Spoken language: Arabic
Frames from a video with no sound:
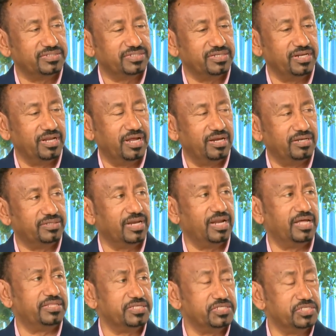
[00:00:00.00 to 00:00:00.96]

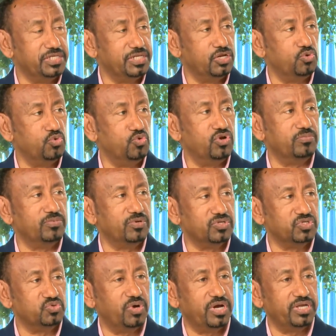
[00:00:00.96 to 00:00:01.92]
الثلاث سنين الأولى من
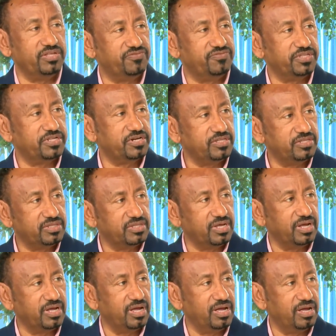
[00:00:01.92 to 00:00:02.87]
الزواج دي فترة
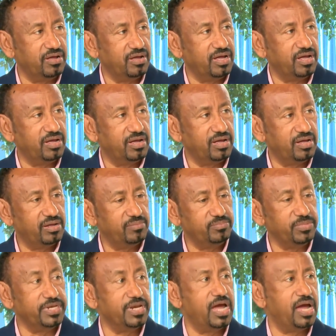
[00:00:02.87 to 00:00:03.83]
آه،
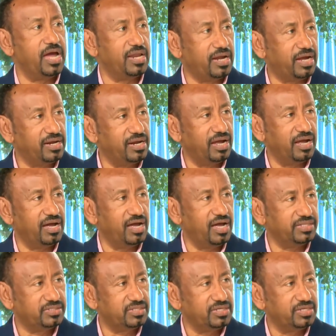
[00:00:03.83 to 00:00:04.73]
بناء العلاقات